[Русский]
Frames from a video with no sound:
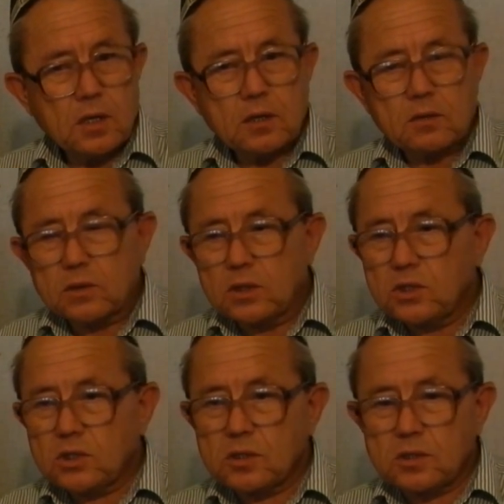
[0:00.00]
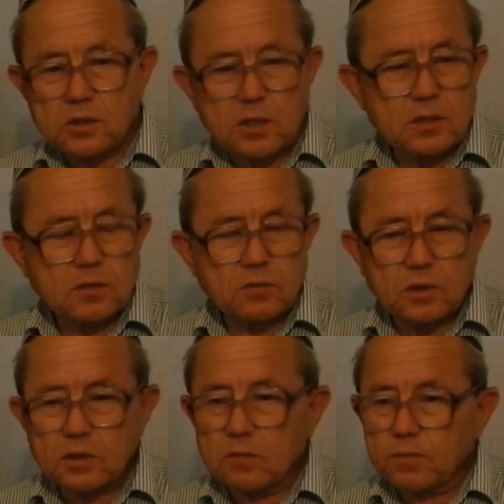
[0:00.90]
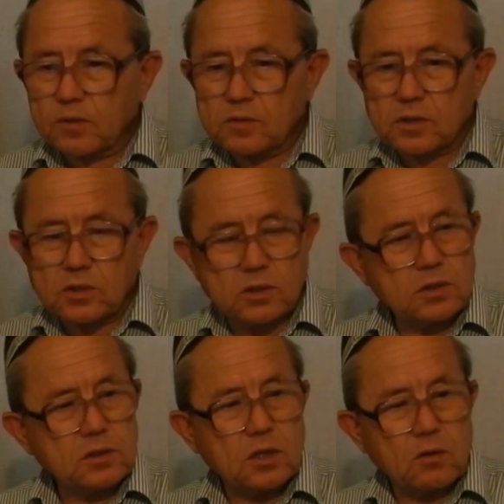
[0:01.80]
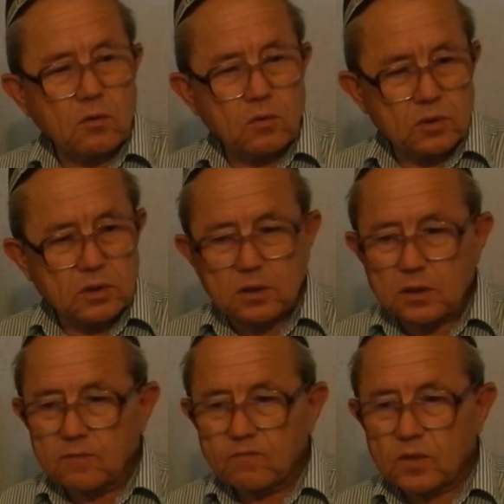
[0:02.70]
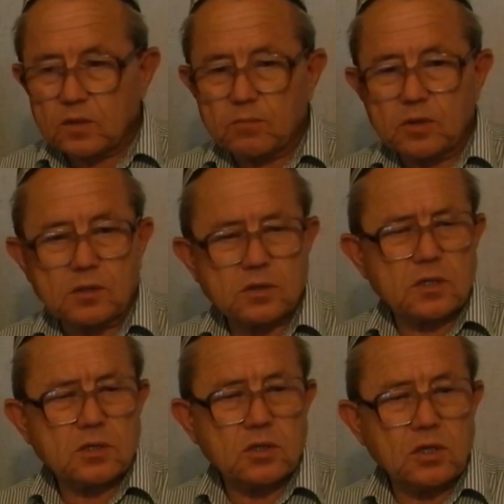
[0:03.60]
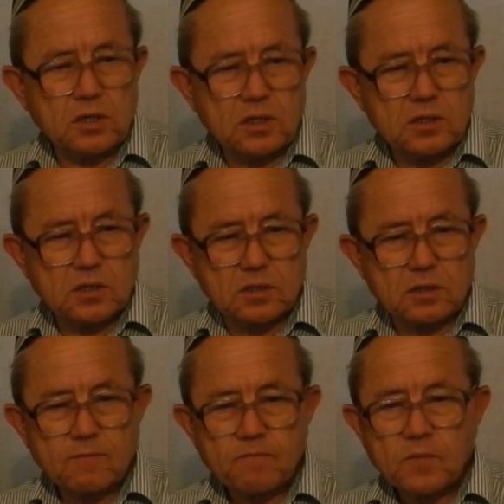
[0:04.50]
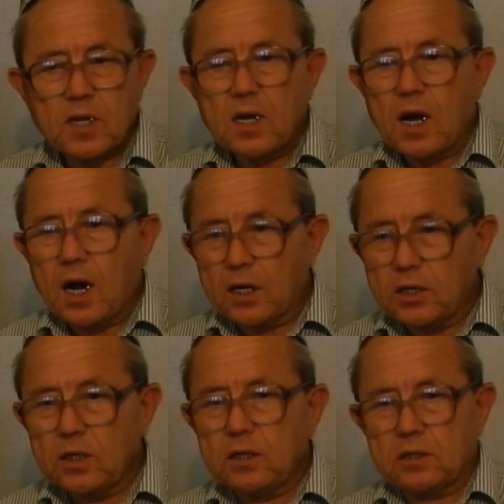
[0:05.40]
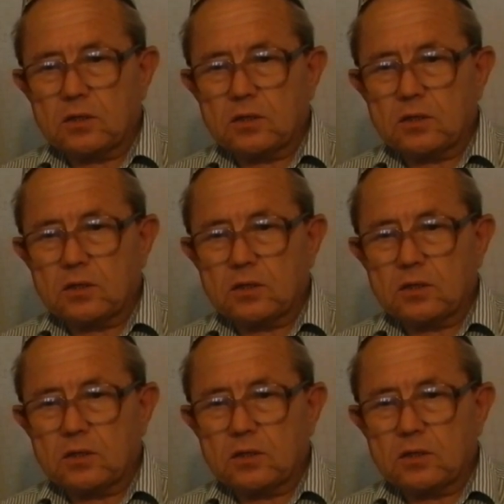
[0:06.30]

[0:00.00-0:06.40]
Нынче сейчас вот эти правозащитные органы, должностные лица, они